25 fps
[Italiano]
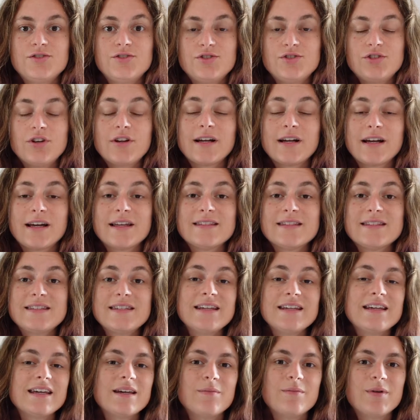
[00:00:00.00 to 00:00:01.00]
Ciao
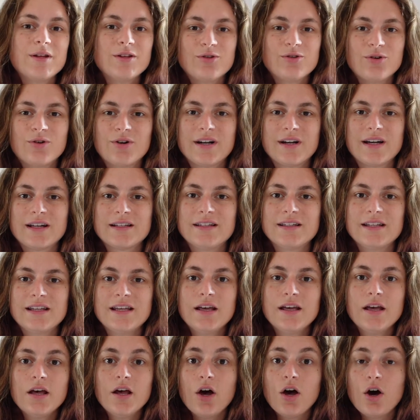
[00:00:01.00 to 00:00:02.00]
ragazzi e bentornati.
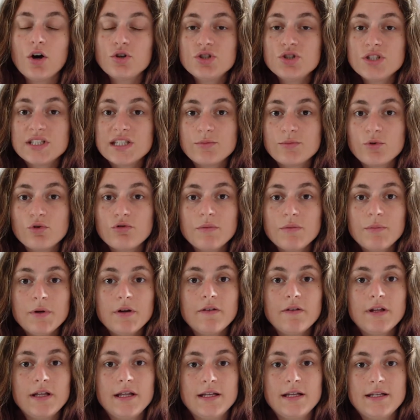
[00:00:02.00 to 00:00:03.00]
Oggi siamo qui
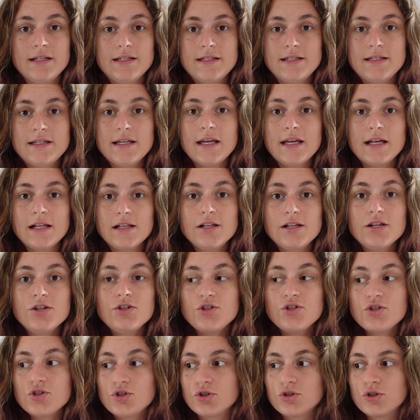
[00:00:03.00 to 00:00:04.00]
per vedere se gli
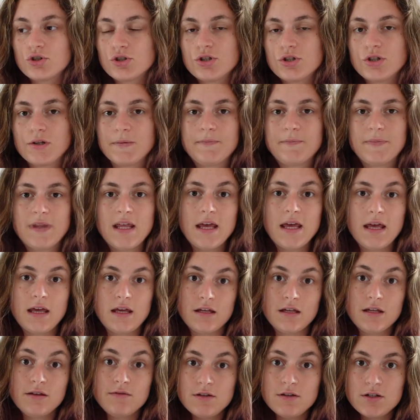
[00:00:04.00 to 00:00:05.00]
short
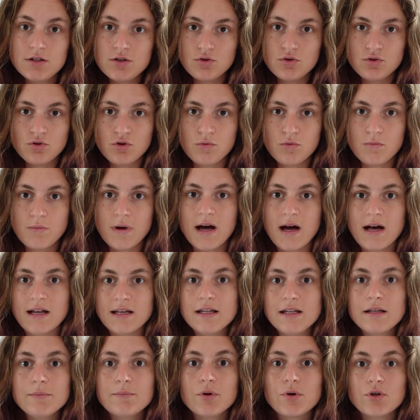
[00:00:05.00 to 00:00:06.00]
e i video
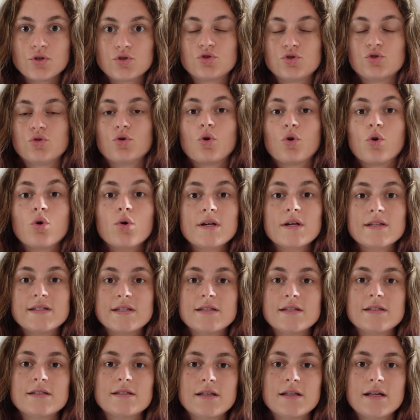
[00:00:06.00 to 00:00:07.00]
normali possono
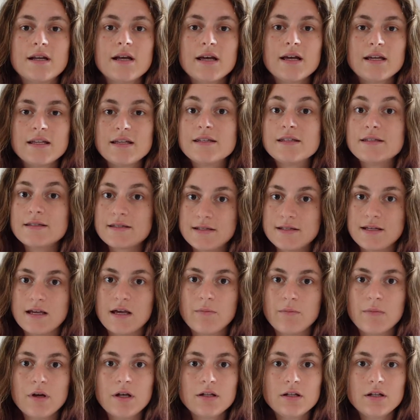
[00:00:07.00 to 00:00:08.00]
coesistere
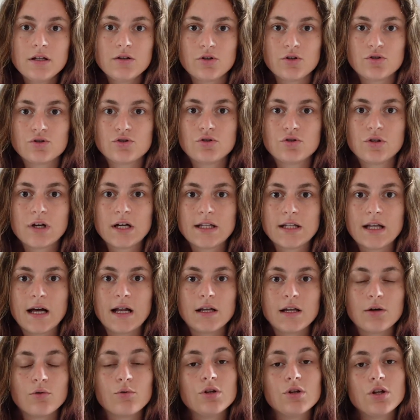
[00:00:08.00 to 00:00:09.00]
insieme nel nostro
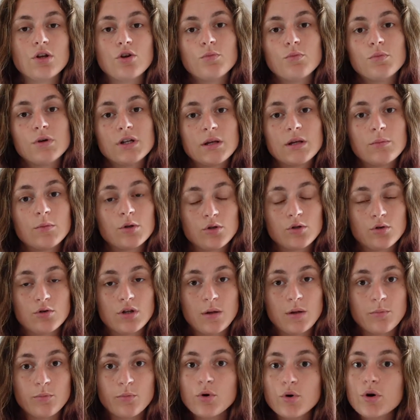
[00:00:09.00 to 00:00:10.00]
canale, quindi non perdiamo altro
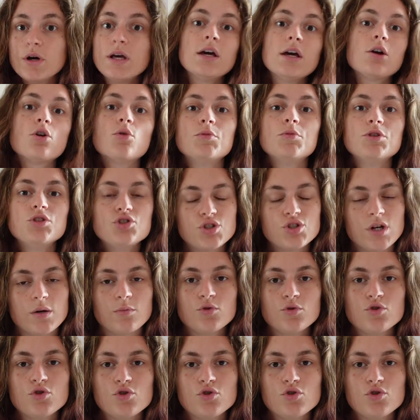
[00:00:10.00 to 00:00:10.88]
tempo e cominciamo